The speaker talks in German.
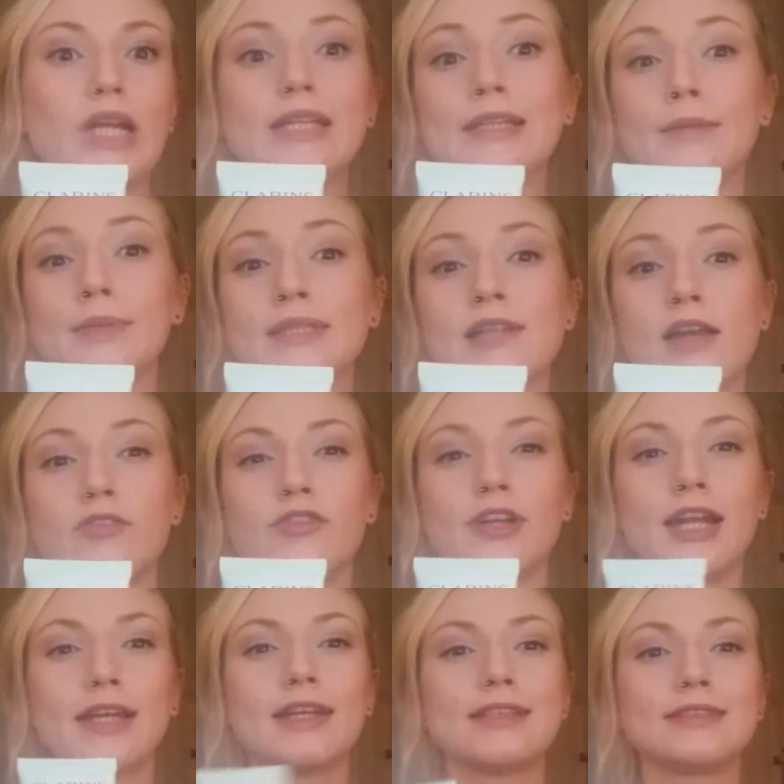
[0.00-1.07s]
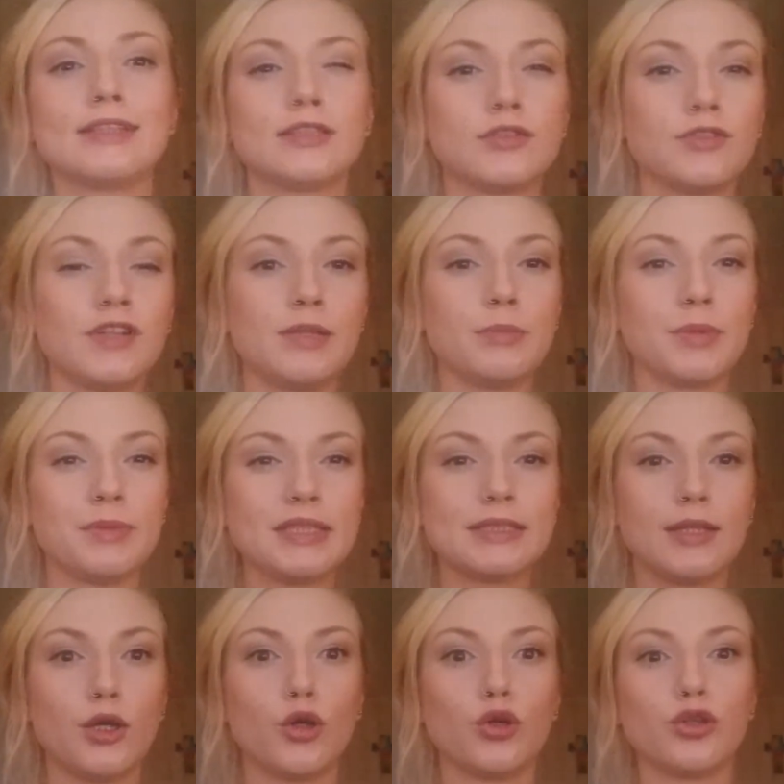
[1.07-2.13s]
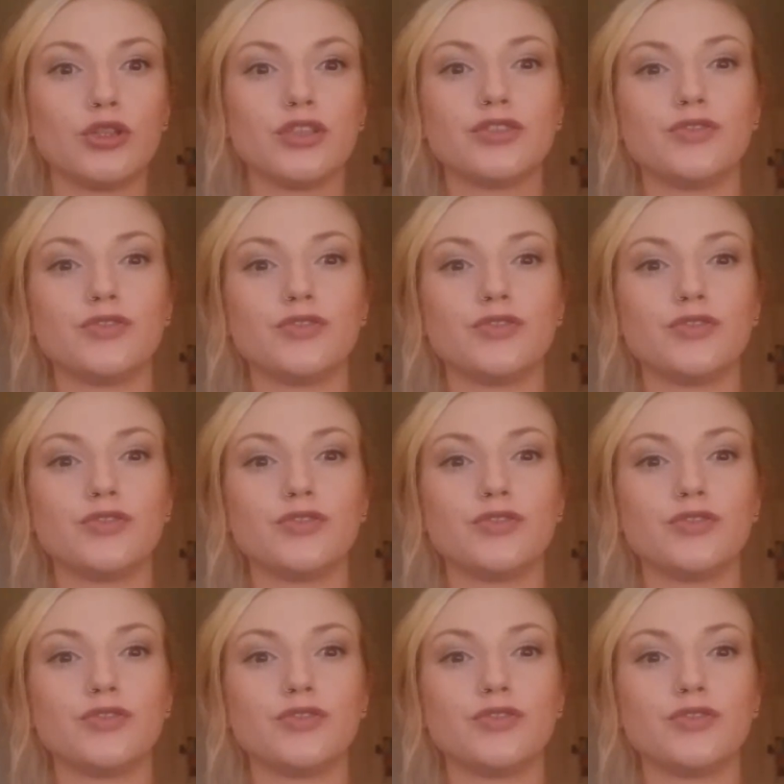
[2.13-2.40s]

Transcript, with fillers: Ich habe jetzt eine von Lancaster, die gefällt mir besser und